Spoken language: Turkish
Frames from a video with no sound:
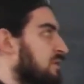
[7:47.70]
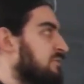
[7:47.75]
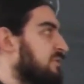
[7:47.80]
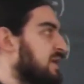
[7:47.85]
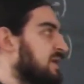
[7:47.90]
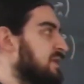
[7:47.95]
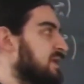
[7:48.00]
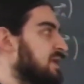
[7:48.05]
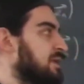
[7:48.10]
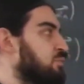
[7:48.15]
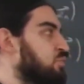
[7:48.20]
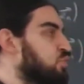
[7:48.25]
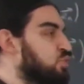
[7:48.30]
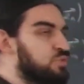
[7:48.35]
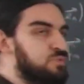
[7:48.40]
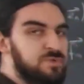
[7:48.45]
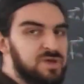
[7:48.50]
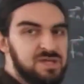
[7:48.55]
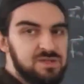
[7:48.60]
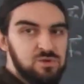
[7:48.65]
V'deki
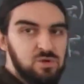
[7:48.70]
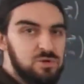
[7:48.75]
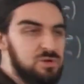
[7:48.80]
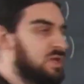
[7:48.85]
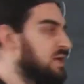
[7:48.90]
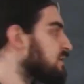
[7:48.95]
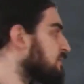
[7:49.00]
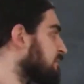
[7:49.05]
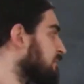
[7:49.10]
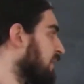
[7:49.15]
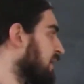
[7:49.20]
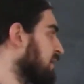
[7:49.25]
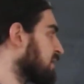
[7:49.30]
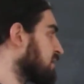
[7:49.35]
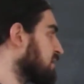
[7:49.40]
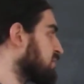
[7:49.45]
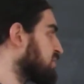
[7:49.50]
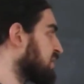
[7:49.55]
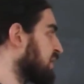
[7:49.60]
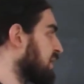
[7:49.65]
bütün vektörler
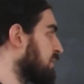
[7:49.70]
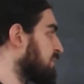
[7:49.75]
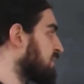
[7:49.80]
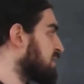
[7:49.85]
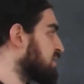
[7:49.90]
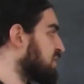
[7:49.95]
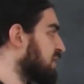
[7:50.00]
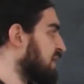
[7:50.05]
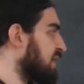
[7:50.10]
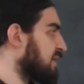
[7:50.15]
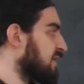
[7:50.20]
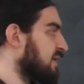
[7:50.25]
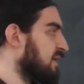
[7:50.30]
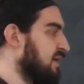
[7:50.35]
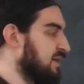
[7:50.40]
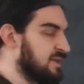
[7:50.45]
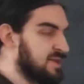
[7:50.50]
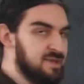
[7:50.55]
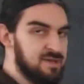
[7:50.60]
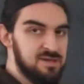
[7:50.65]
farklı C1, C2
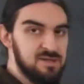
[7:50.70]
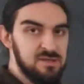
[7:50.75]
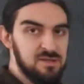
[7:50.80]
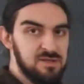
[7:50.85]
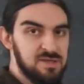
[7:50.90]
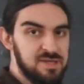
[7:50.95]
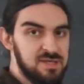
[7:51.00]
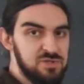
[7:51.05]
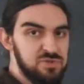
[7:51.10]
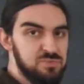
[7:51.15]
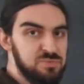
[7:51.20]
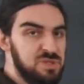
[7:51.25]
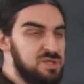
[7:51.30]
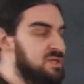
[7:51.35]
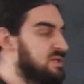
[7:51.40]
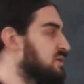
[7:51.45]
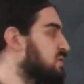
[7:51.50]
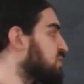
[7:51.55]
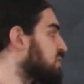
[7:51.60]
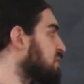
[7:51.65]
katsayı
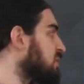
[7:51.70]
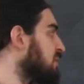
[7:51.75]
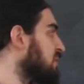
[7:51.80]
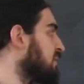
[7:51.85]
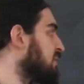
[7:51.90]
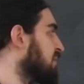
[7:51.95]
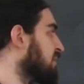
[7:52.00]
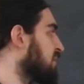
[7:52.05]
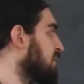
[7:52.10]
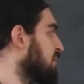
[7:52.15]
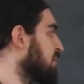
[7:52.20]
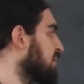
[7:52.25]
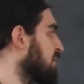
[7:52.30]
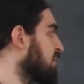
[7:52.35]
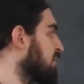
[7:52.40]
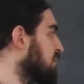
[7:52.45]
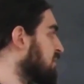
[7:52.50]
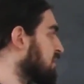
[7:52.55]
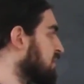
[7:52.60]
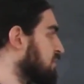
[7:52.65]
seçimleri için
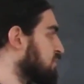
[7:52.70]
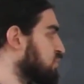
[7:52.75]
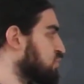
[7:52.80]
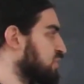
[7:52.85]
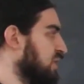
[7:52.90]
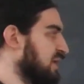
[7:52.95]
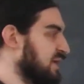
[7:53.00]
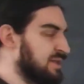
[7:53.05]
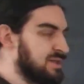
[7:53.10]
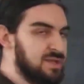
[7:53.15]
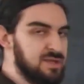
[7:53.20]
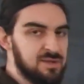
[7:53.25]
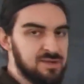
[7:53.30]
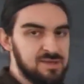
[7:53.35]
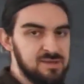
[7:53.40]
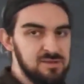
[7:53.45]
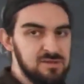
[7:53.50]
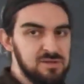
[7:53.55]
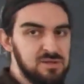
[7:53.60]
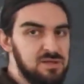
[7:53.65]
e, bu şekilde
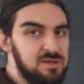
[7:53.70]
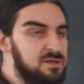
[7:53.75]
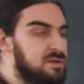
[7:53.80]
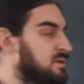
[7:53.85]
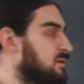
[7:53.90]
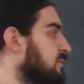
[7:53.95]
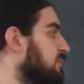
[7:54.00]
yazılırlar.